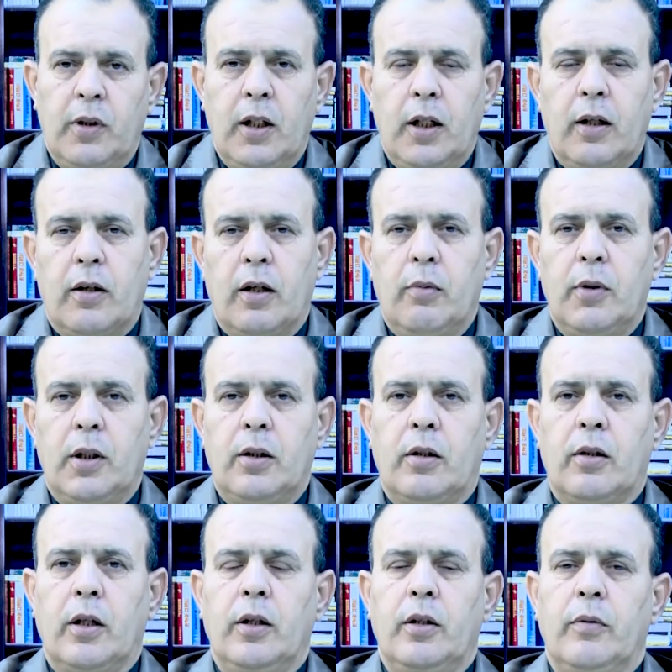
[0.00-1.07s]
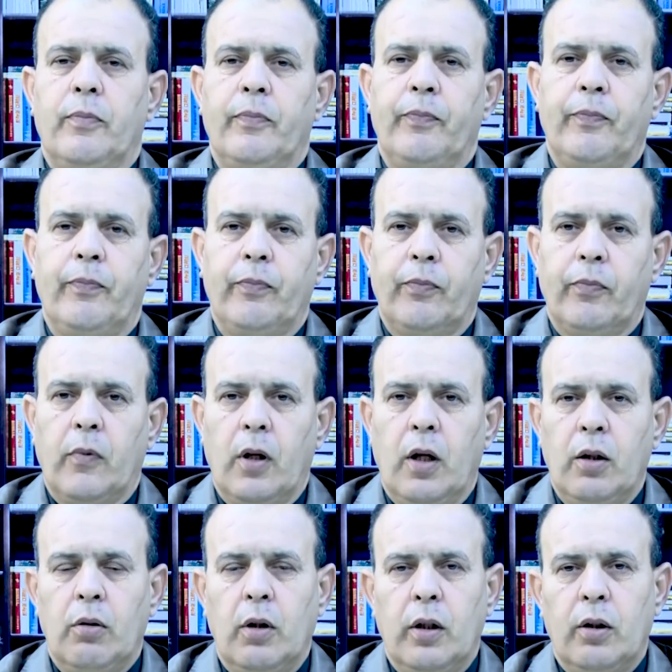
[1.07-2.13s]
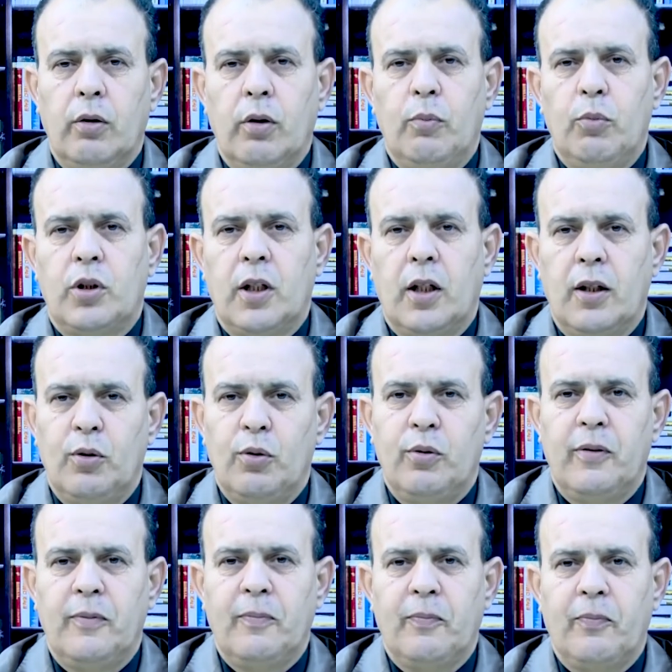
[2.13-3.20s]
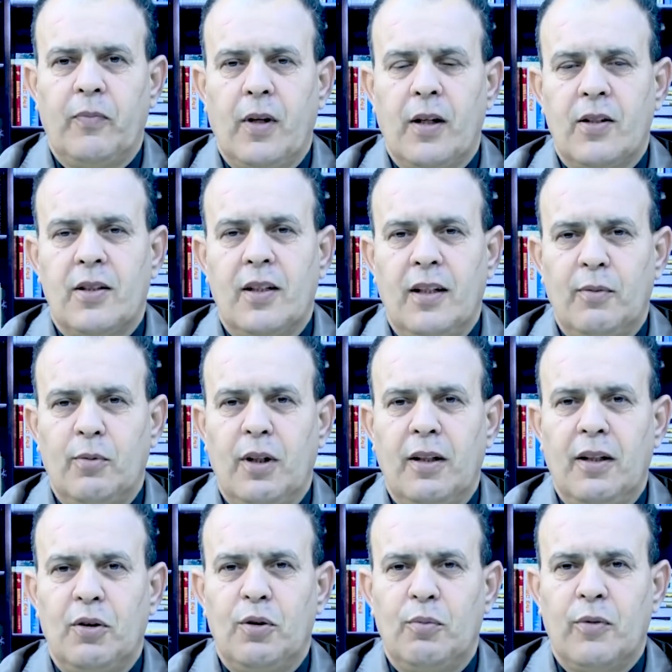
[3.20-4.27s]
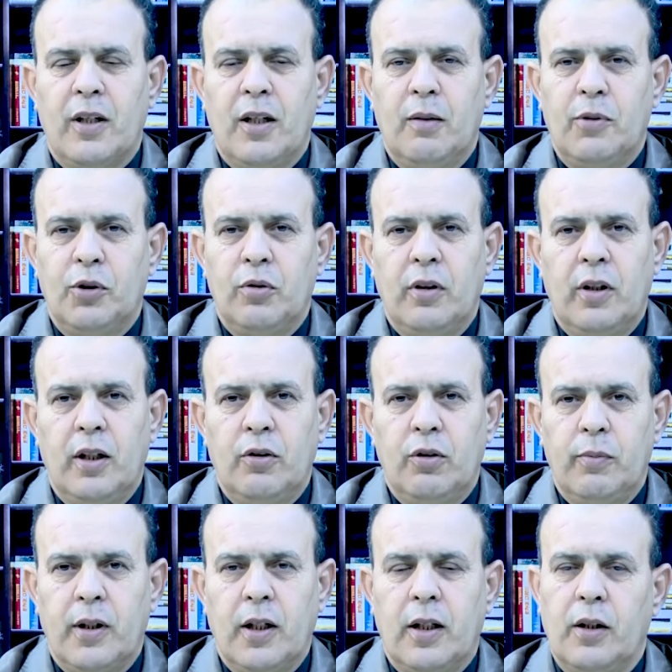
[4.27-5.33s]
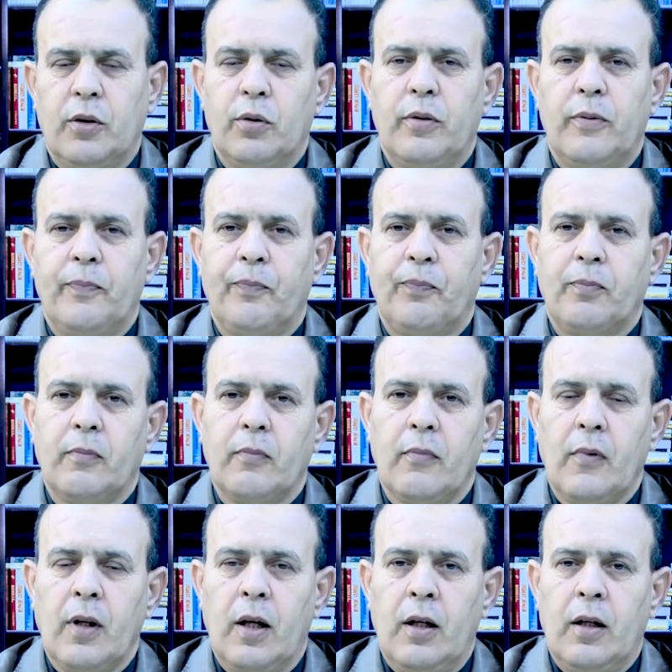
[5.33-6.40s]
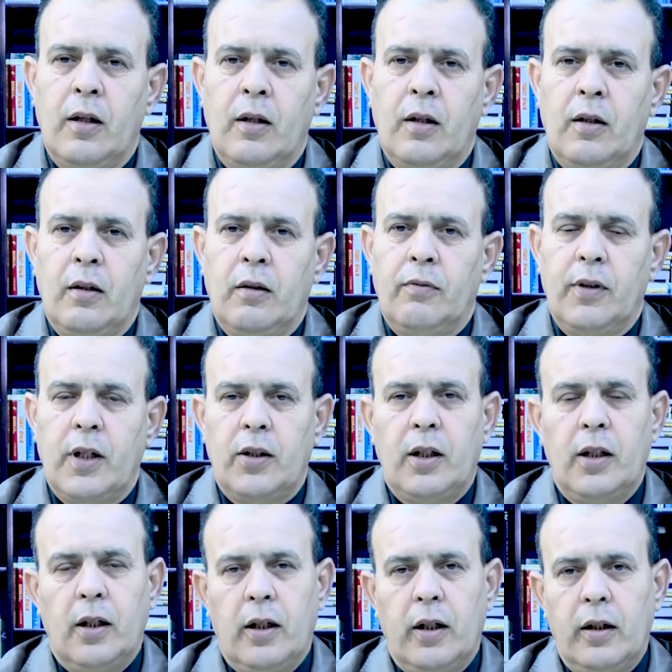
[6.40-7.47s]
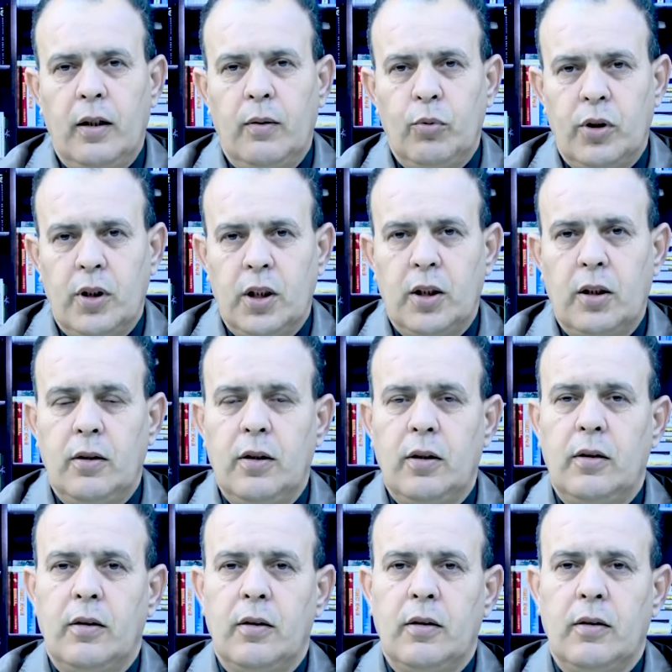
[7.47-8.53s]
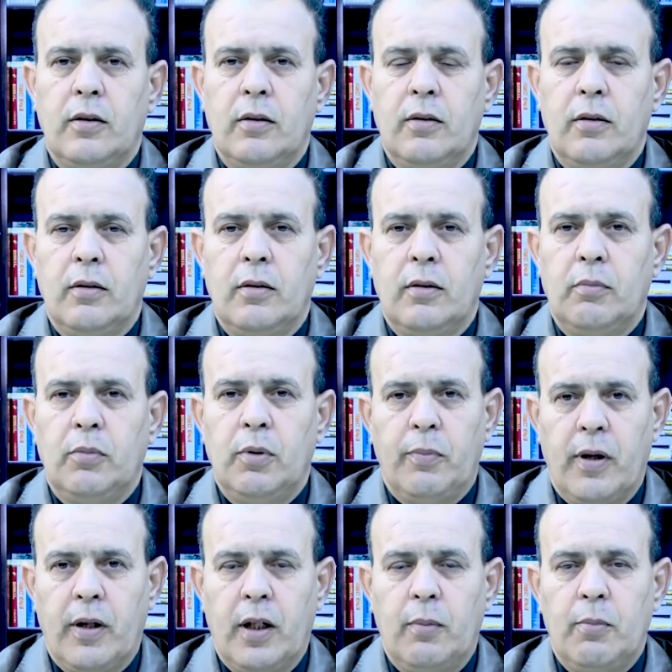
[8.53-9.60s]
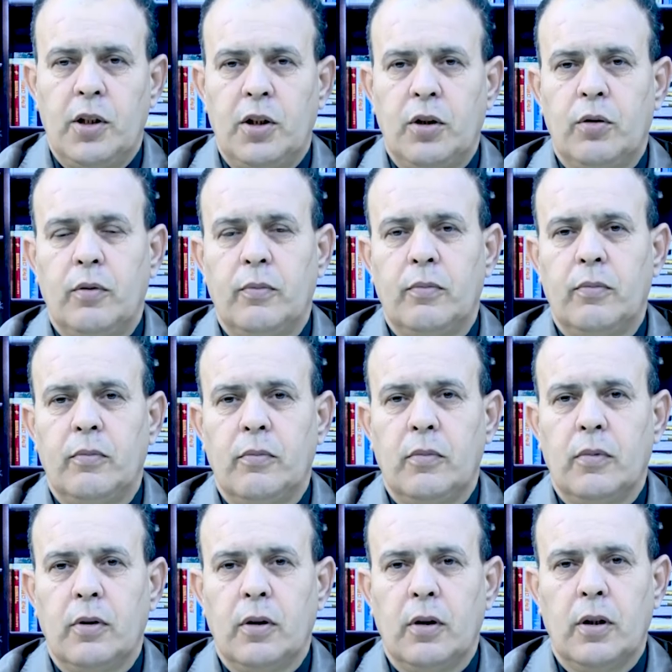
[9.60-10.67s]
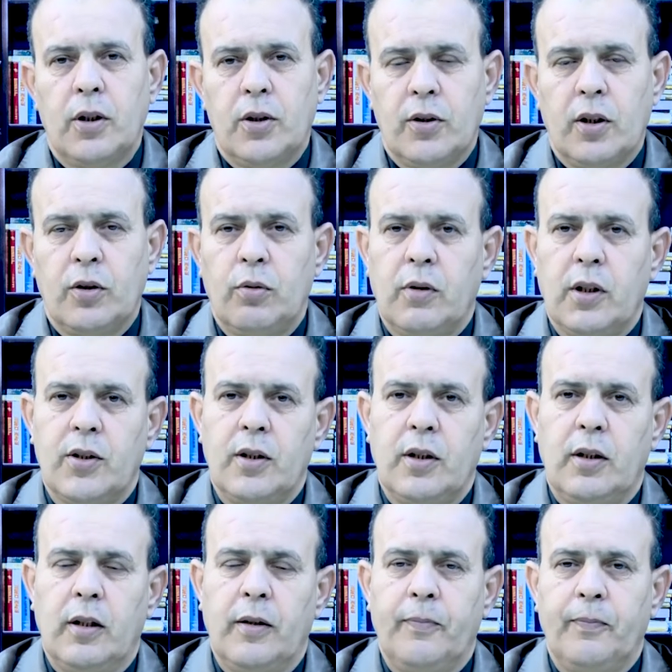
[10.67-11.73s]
الله الرحمن الرحيم أيها الإخوة المشاهدون السلام عليكم ورحمة الله وبركاته في هذا اللقاء المتجدد من برنامجكم قصة قصيدة